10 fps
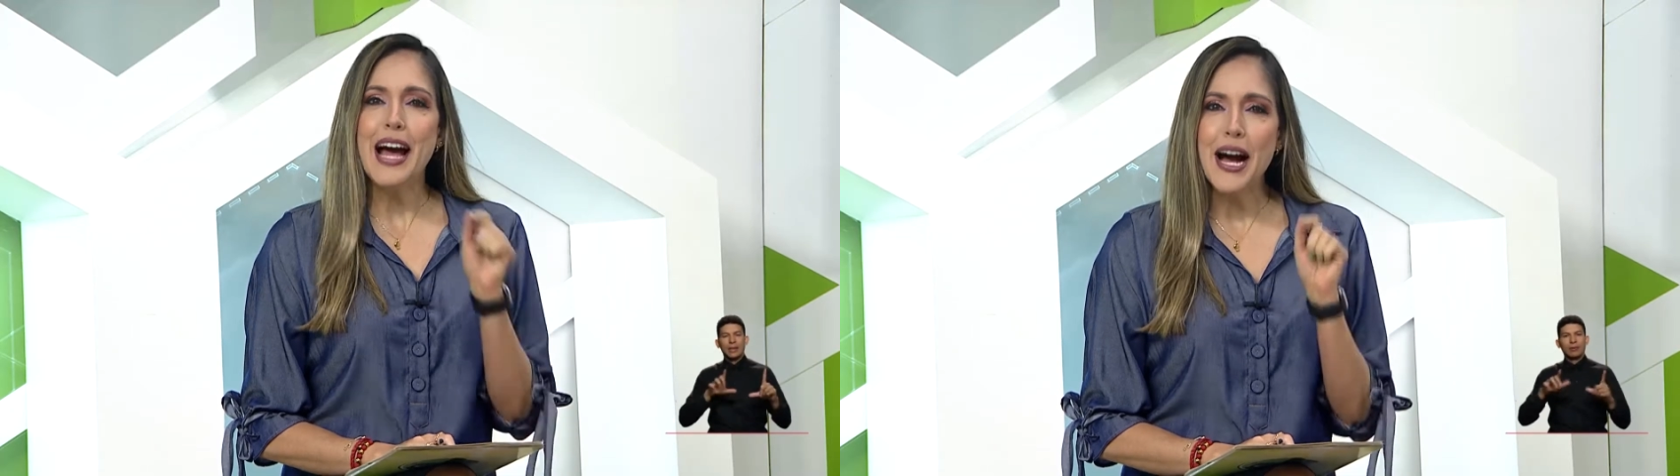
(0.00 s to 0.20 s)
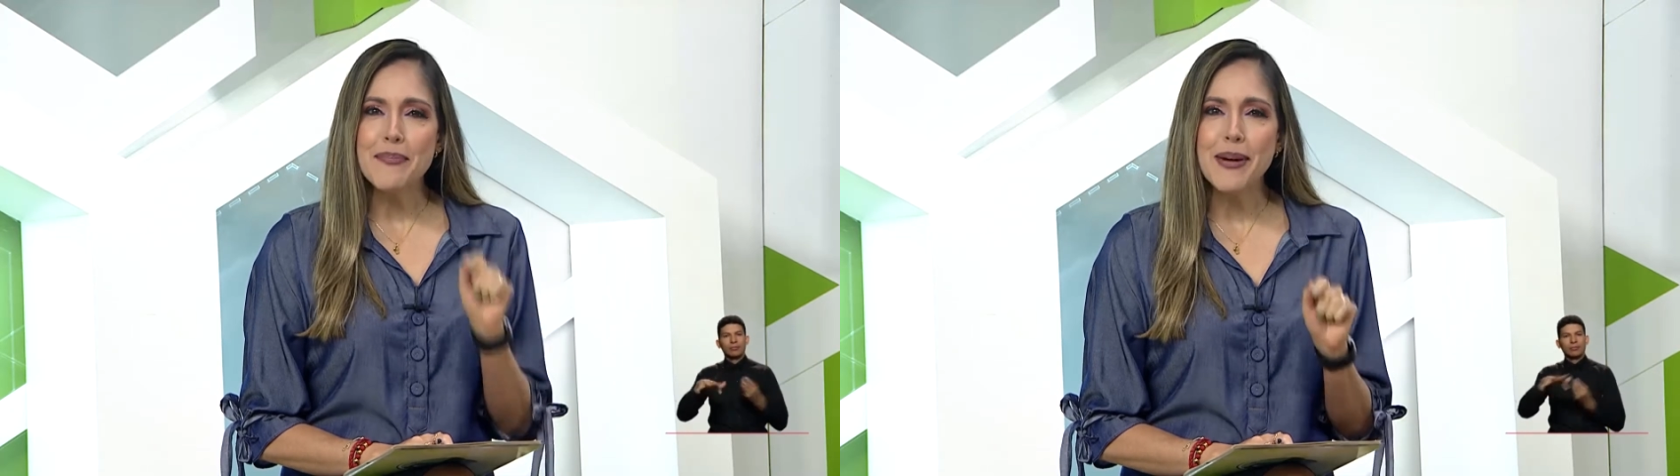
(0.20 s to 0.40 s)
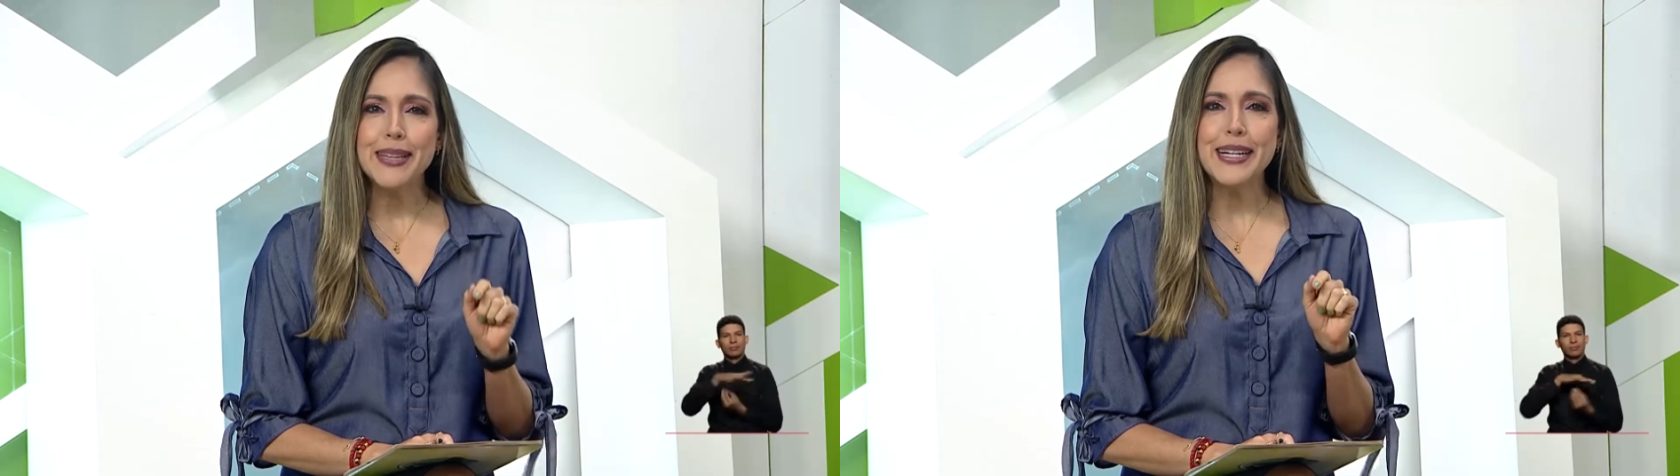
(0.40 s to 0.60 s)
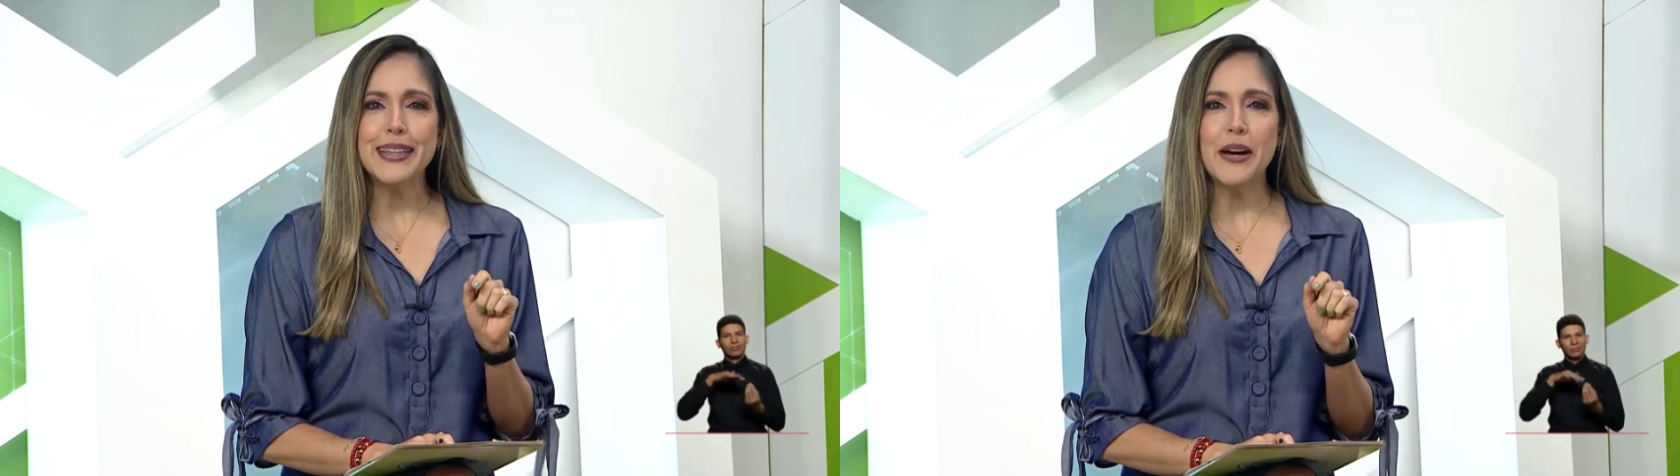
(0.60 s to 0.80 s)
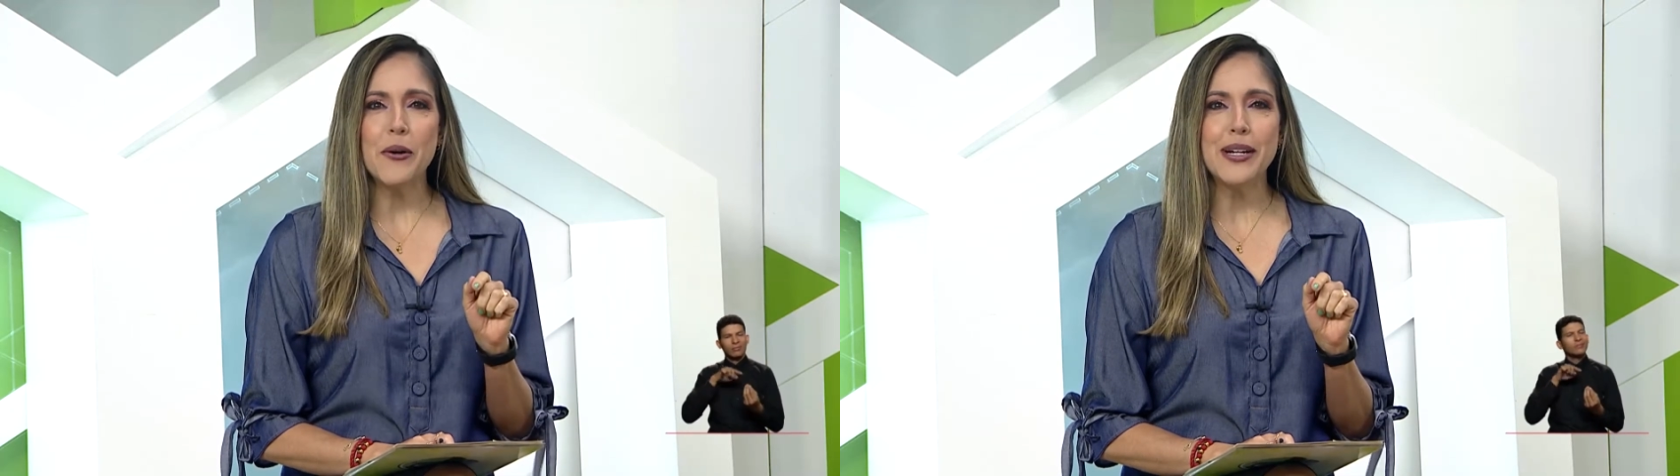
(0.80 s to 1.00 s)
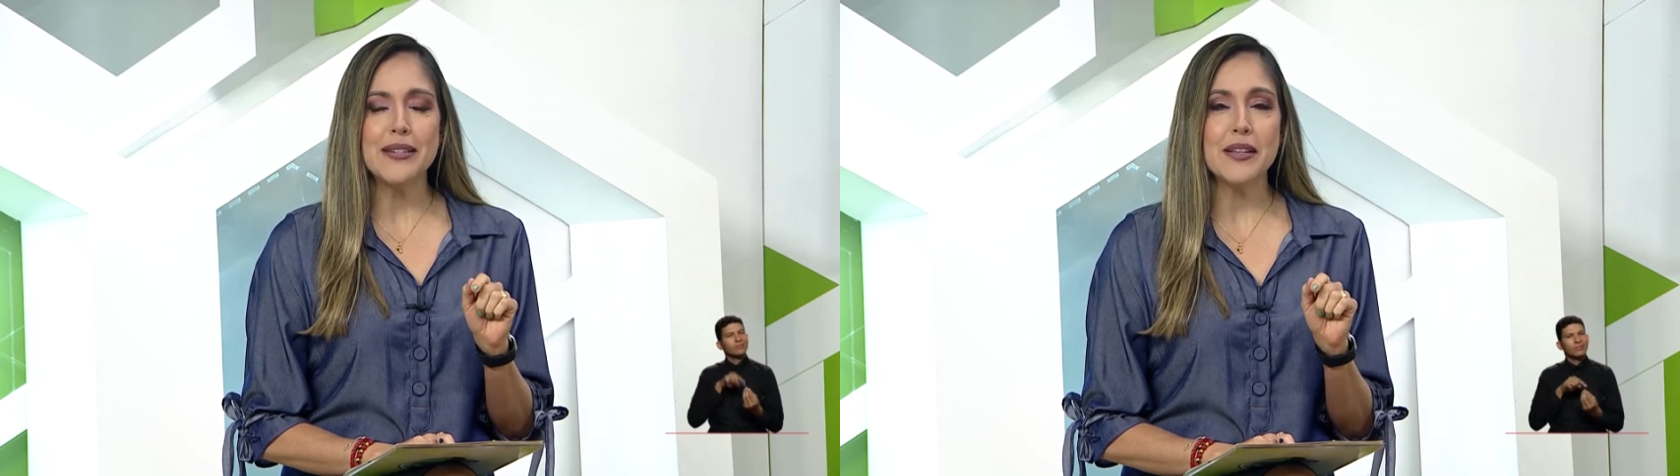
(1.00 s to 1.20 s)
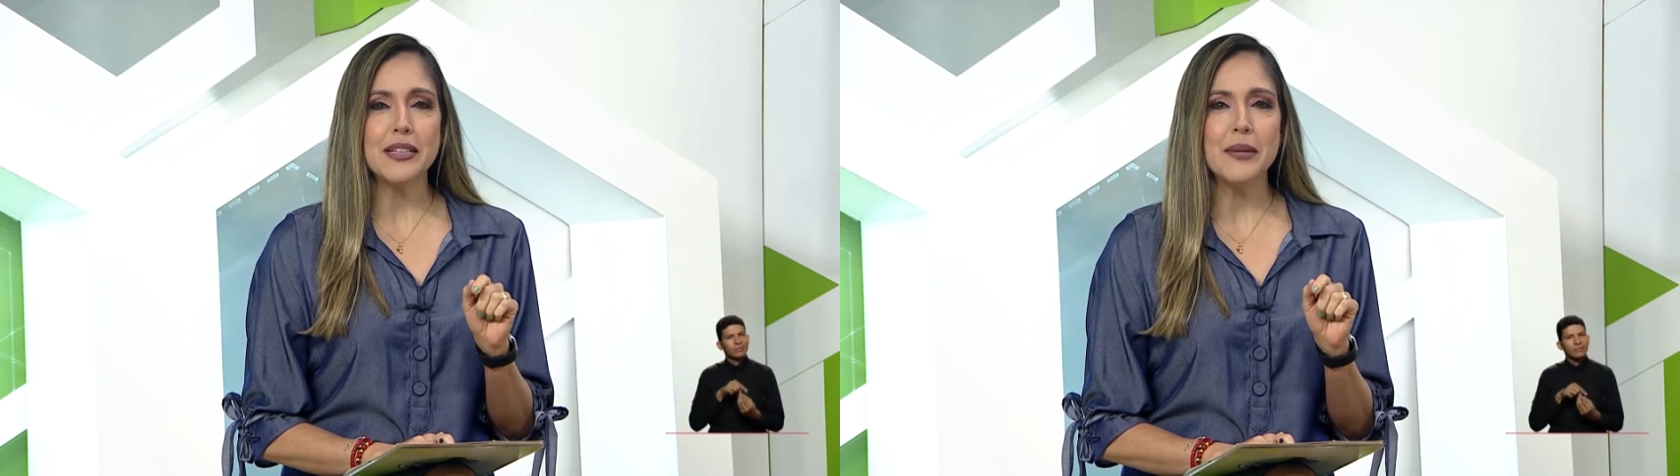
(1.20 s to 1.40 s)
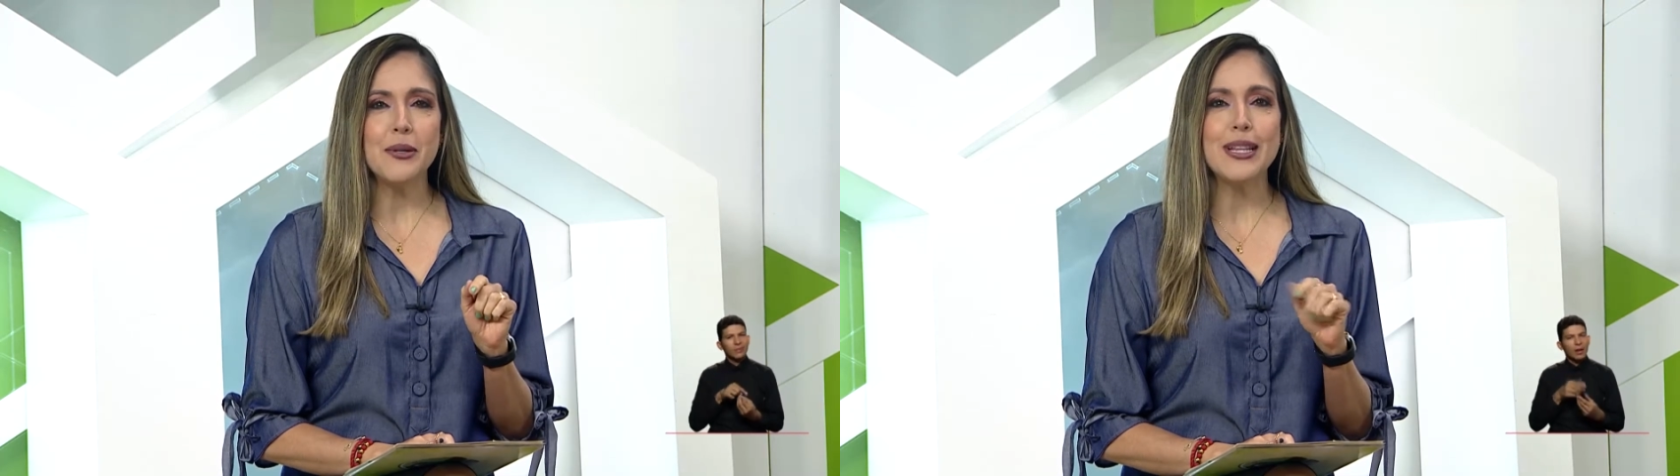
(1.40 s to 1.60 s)
A partir de hoy les
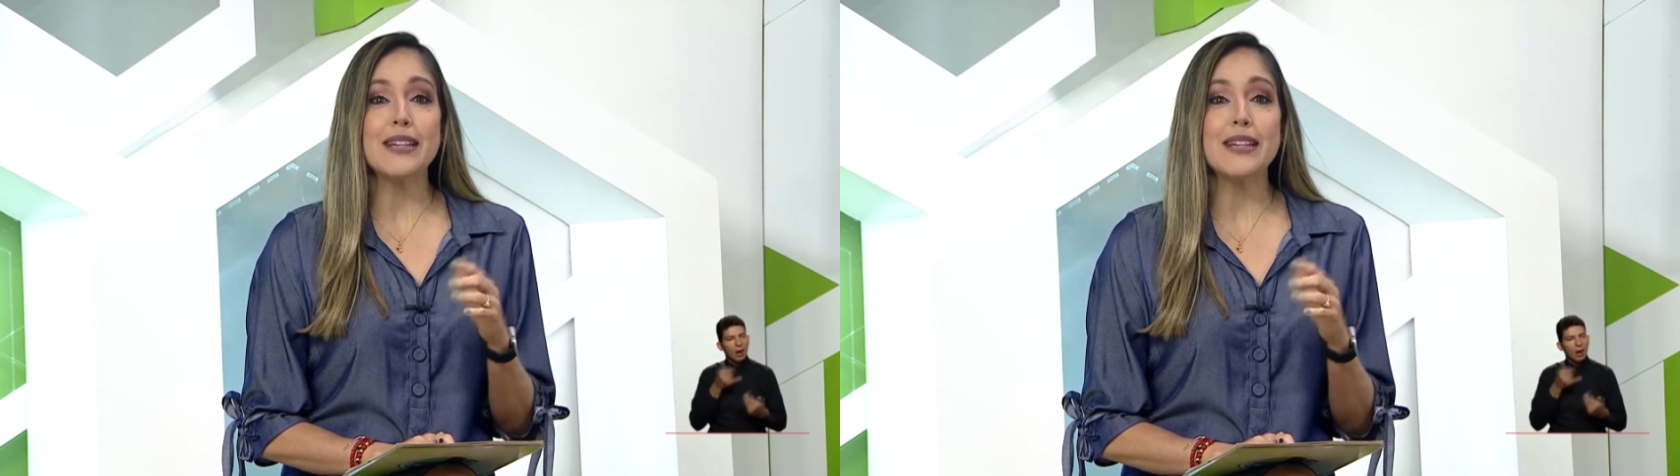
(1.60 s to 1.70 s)
tendremos